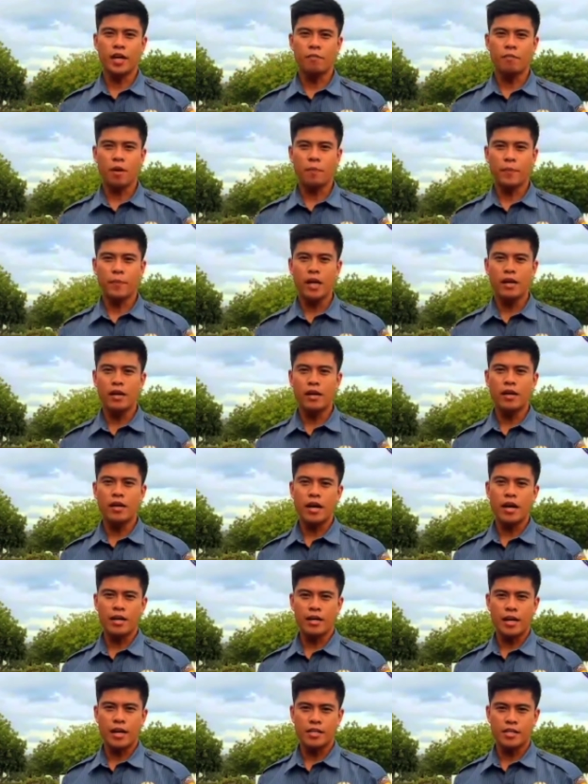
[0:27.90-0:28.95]
ang papel ng
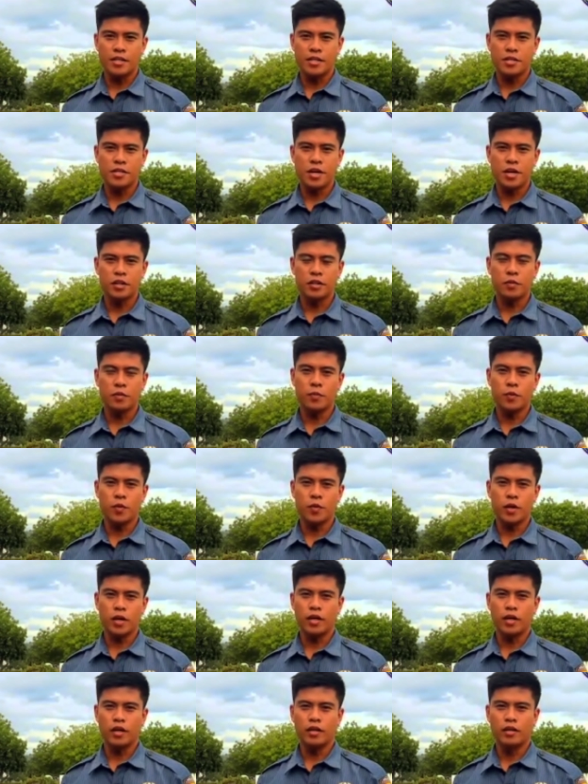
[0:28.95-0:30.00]
kalikasan sa ating
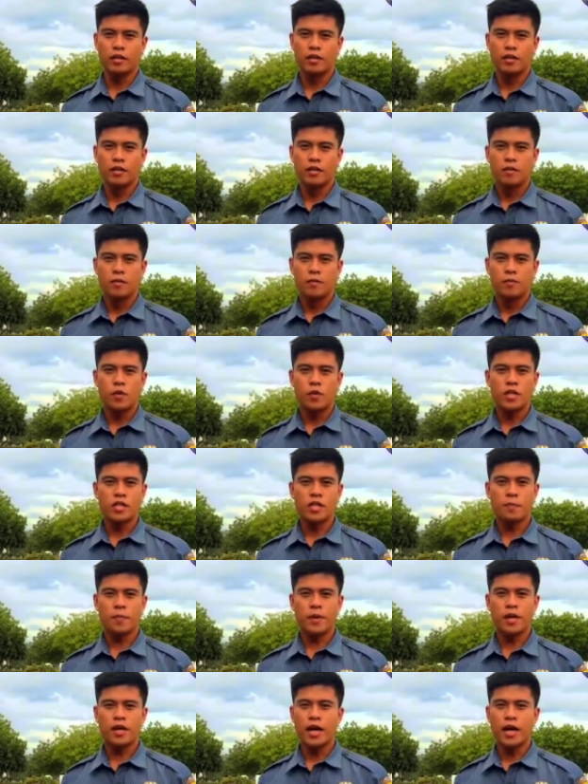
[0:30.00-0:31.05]
buhay. Mula
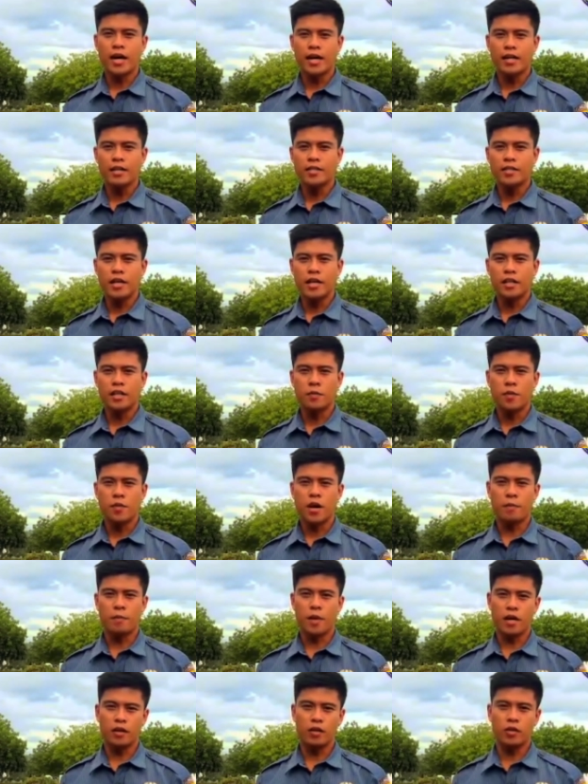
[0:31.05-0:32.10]
sa pagkain sa ating
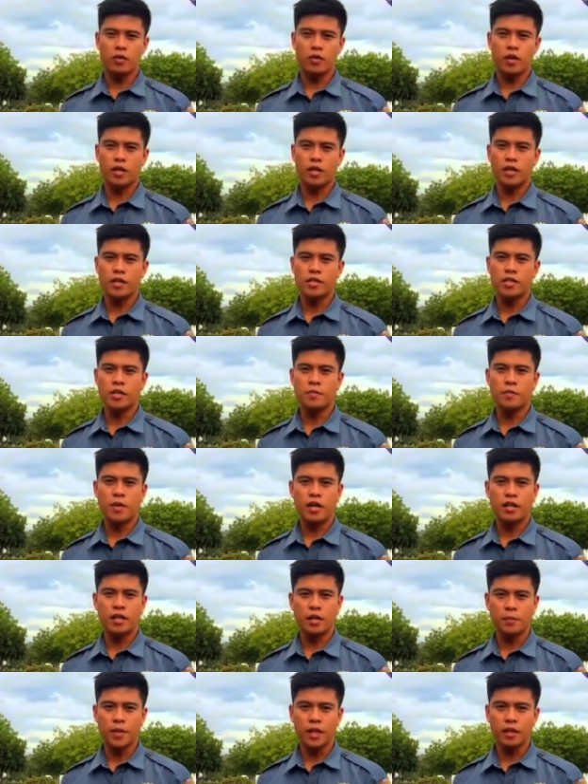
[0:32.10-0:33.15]
mga plato hanggang sa mga
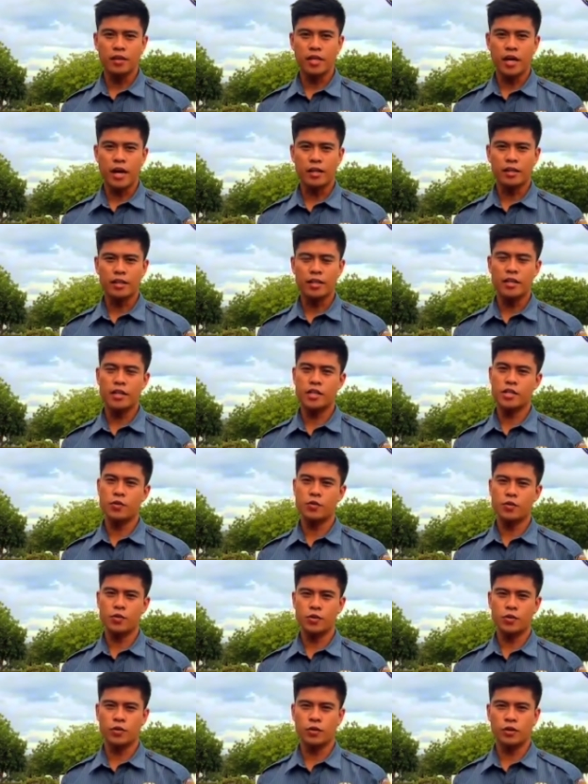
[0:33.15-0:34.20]
damit na ating
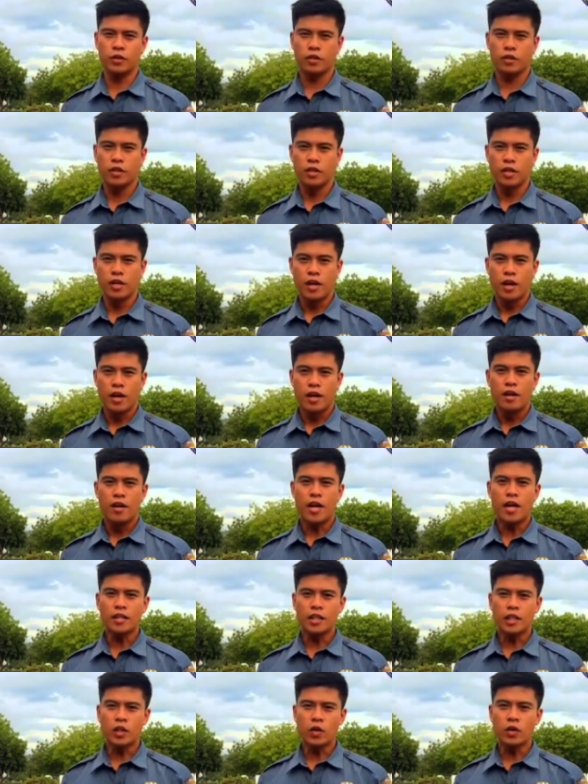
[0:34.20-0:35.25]
isinusuot.
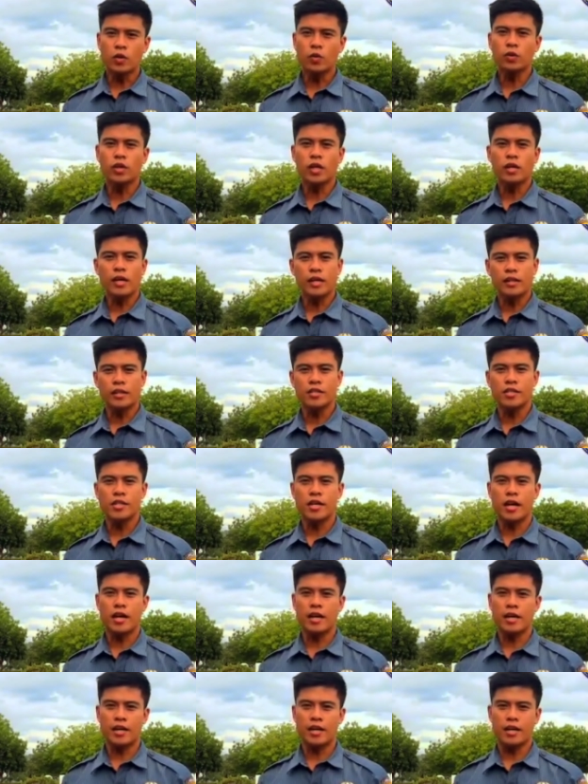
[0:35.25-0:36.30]
Lahat ito ay utang natin sa
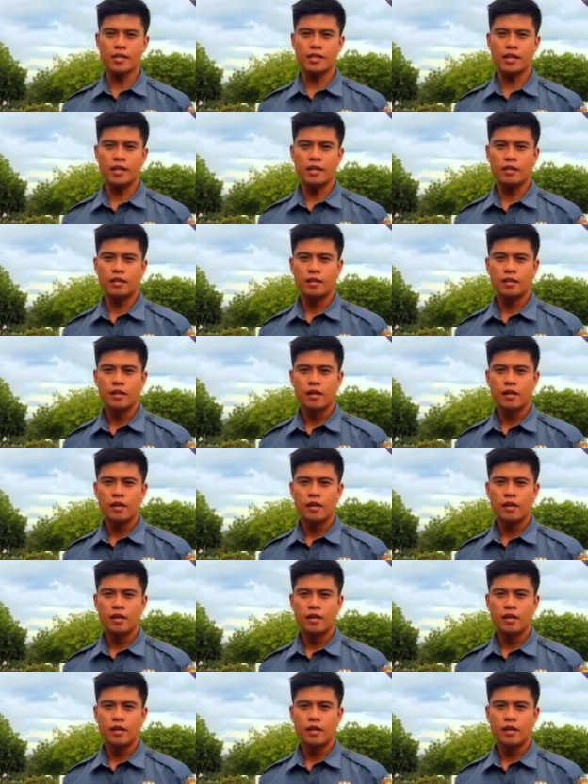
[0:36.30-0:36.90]
kalikasan.